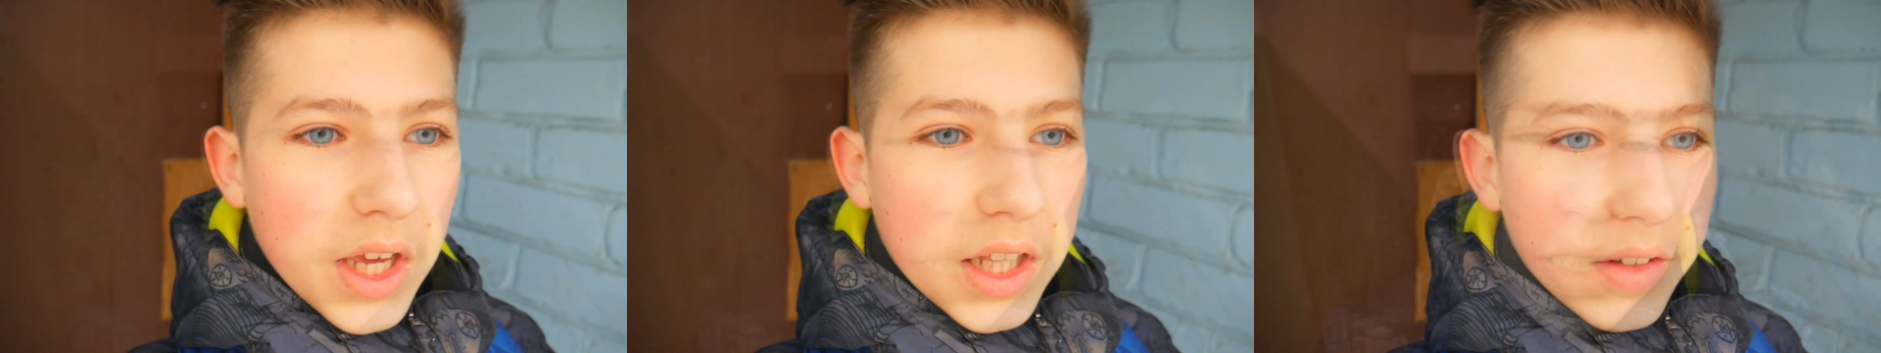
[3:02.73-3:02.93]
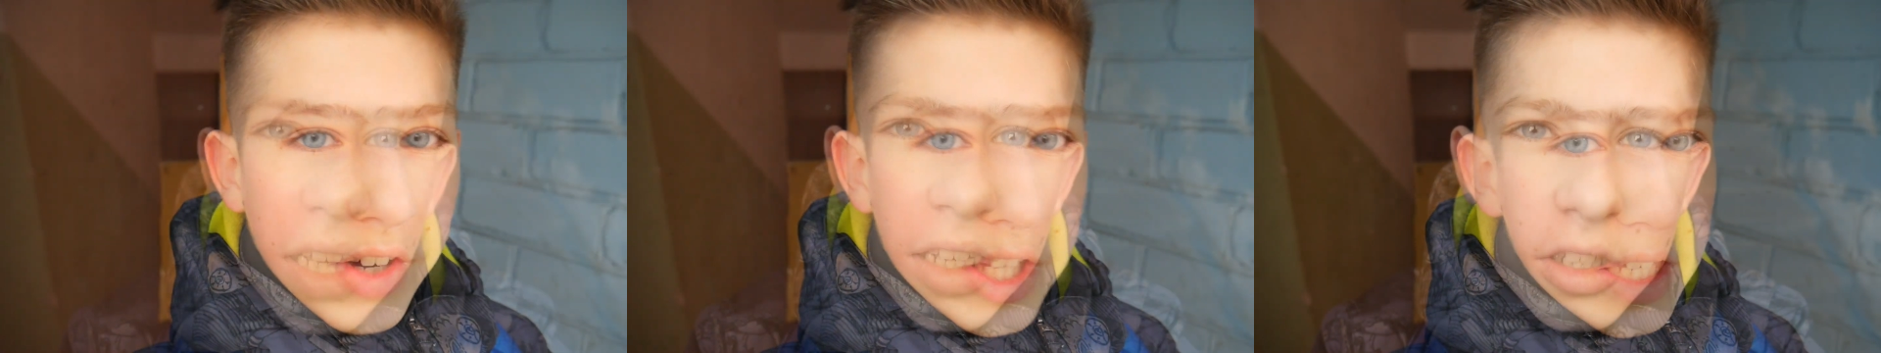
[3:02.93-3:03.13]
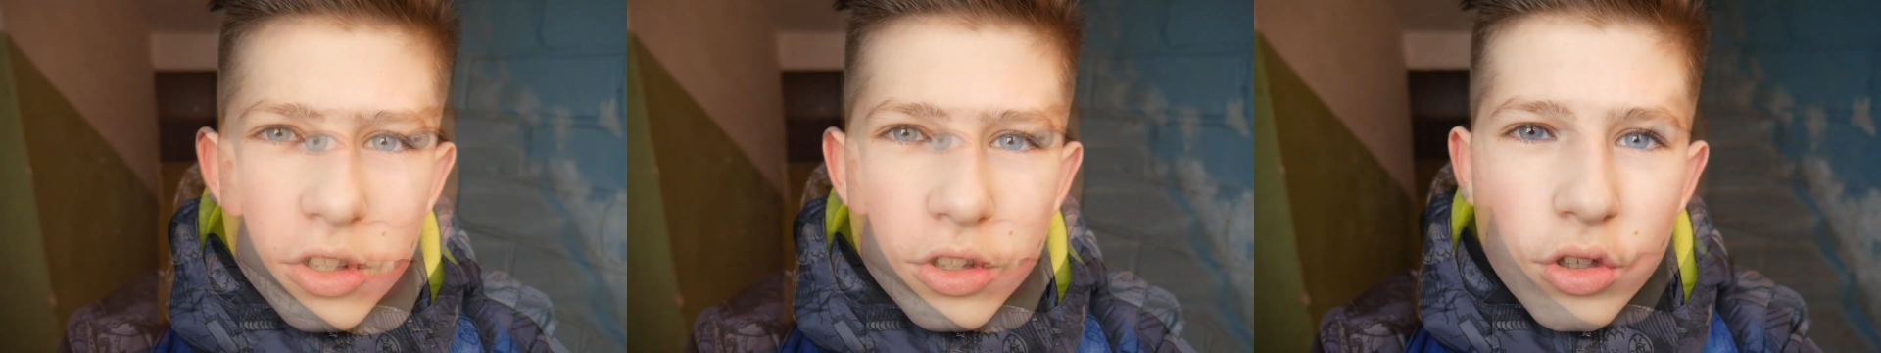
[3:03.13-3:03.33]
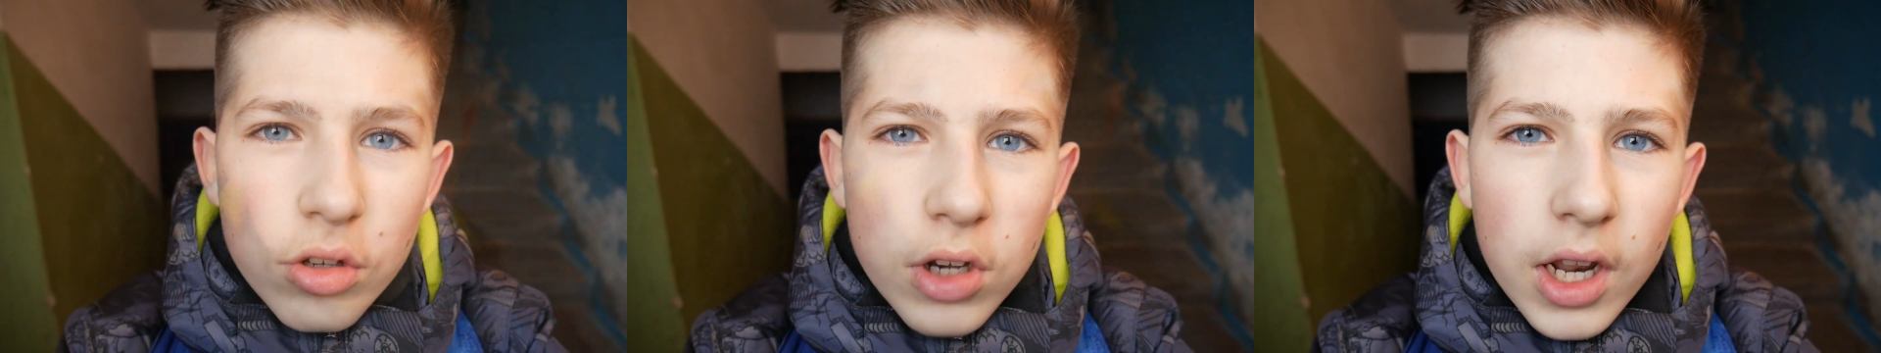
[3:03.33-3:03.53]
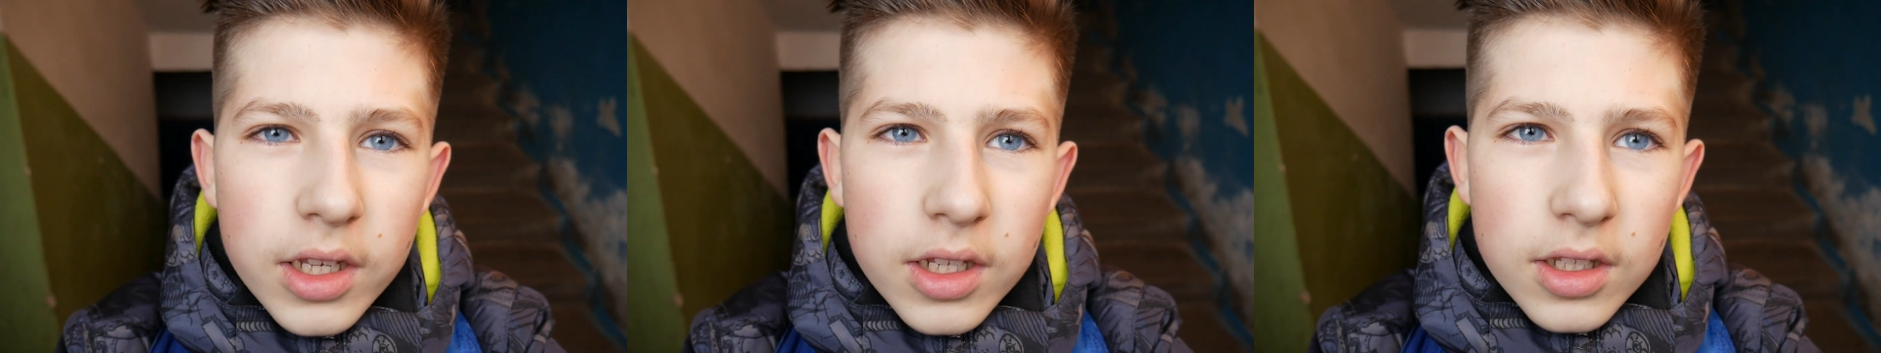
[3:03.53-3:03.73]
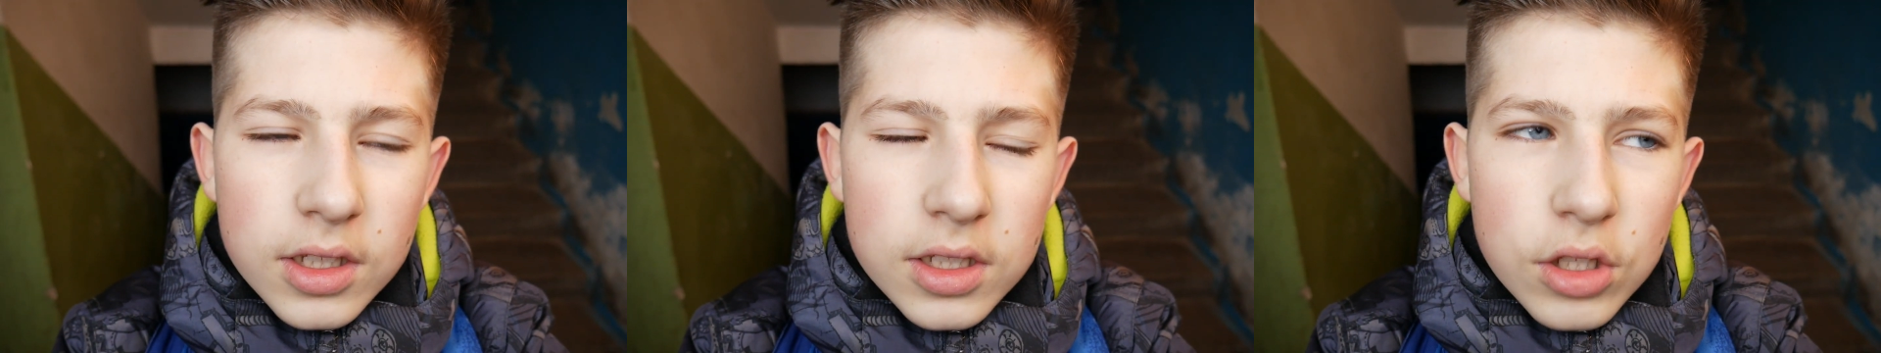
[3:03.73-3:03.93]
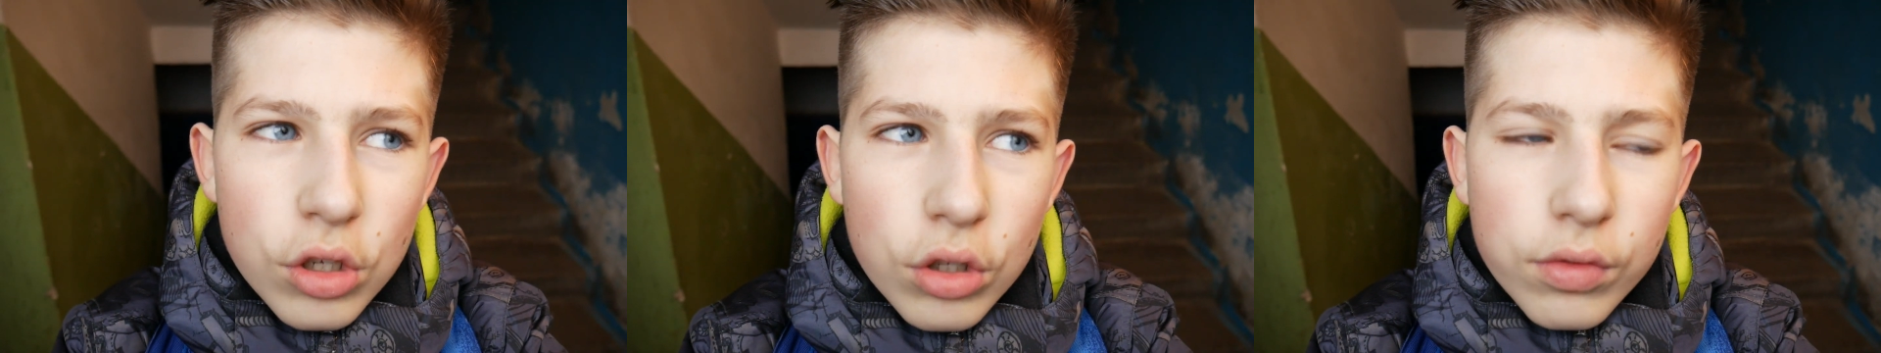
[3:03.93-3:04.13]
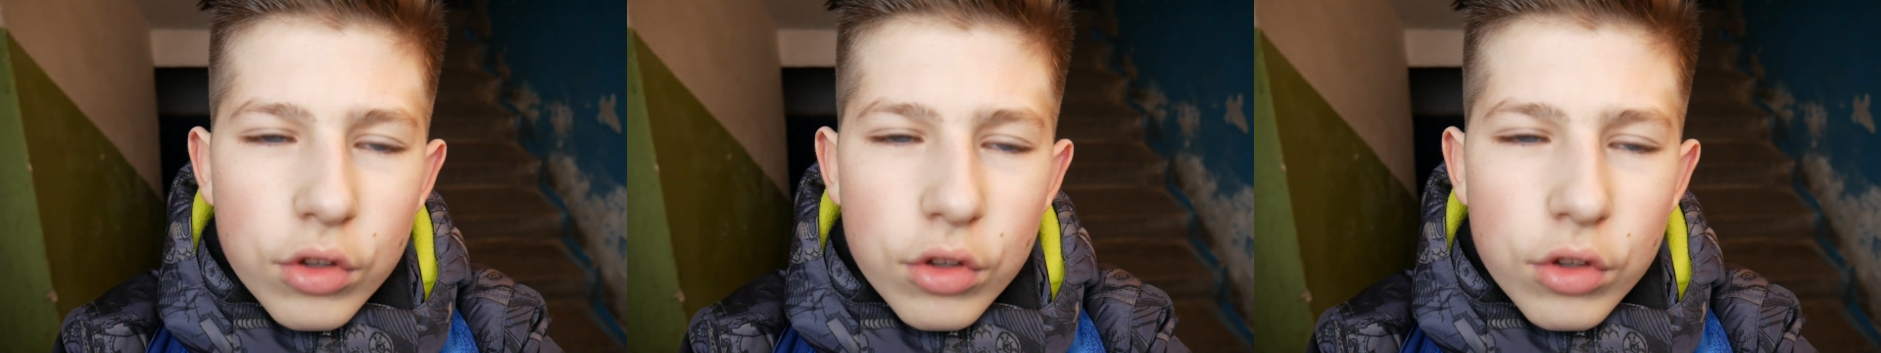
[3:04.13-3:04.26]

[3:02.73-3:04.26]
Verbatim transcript: этого Знаете, дела. что реально достает?